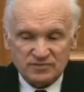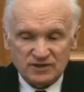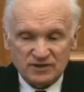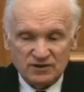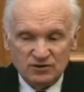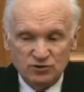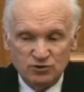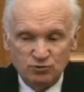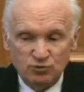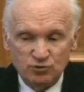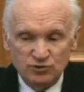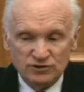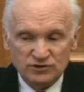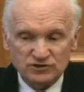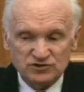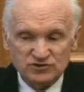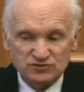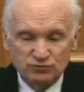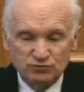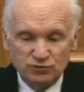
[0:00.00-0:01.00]
любой
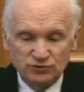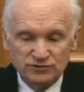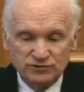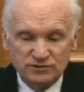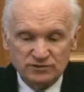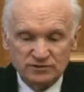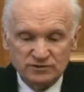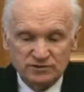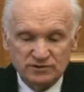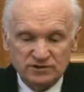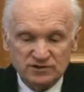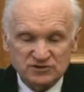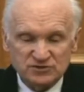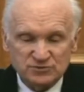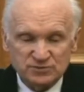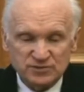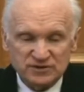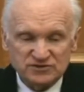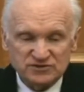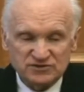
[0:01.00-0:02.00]
развод и
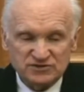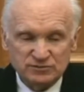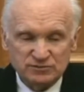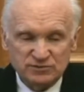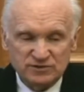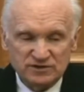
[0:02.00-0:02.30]
распад семьи